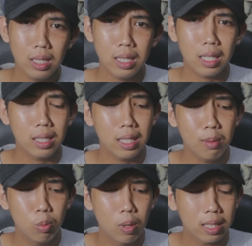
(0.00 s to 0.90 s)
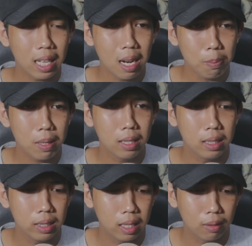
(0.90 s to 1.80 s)
Kira-kira buat apa
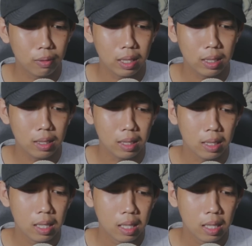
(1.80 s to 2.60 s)
nih si Rafa ini?